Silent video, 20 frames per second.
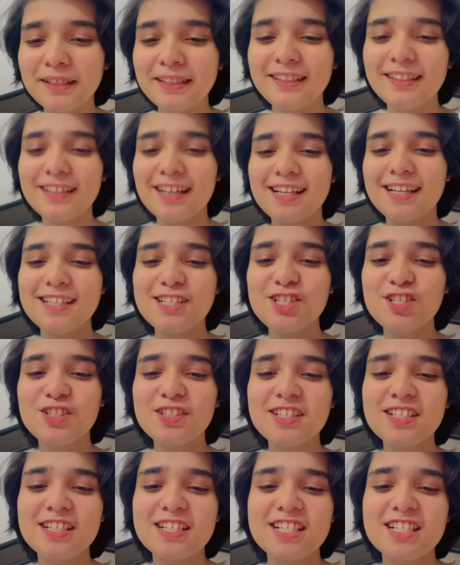बढ़िया ये
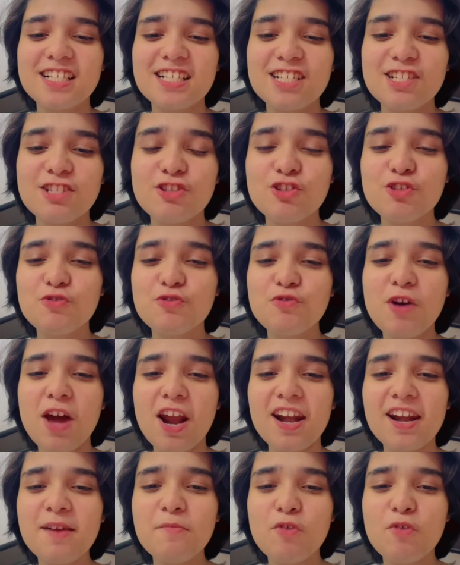जिसने
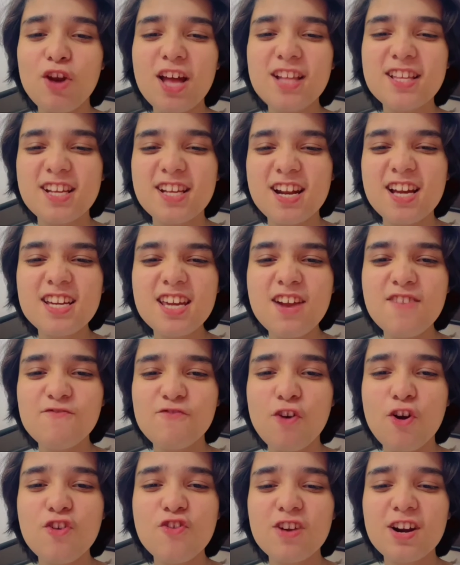सुअर ने बोला था ना कि
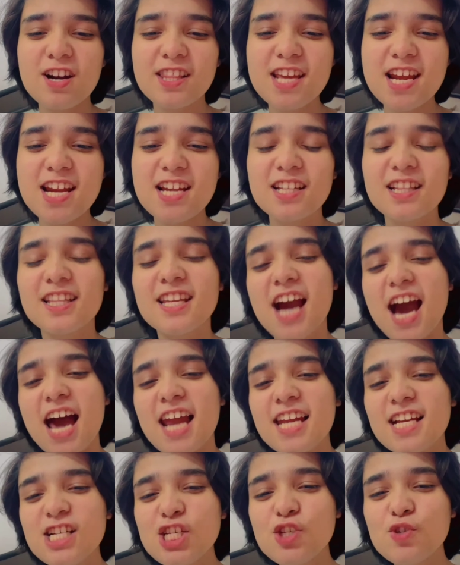अनफॉलो कर दिया
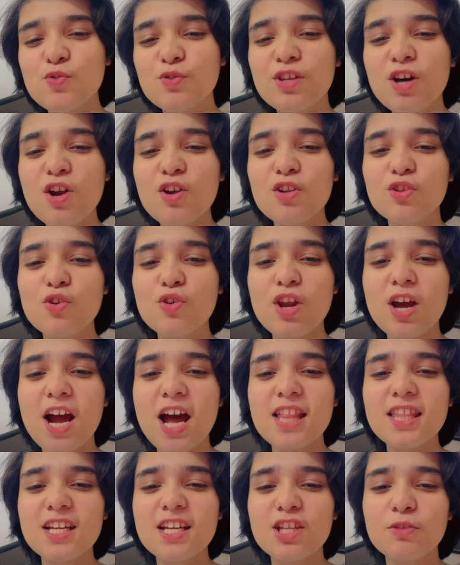निकालेंगे जूता और दो
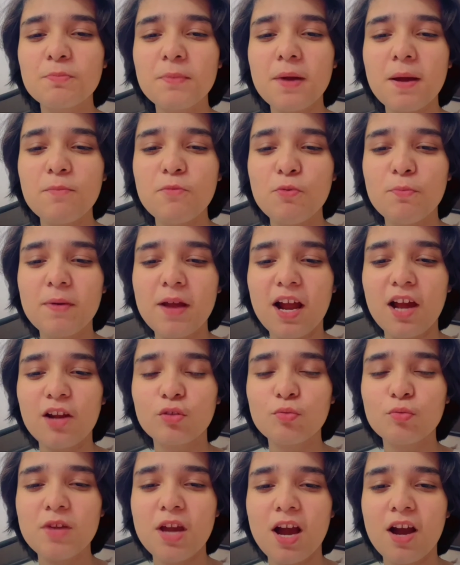लगा देंगे तुम्हारे मुंह पे अगर
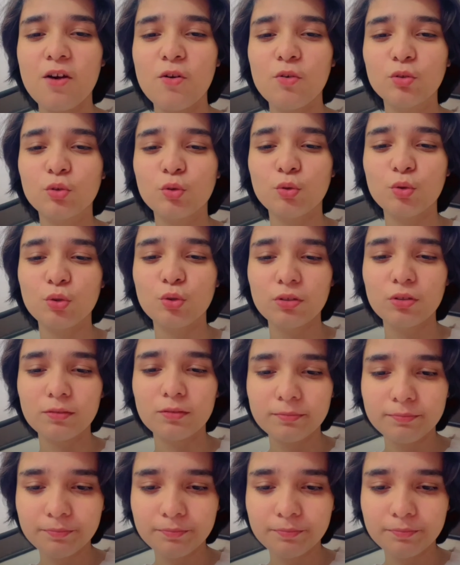तुम यहाँ हो तो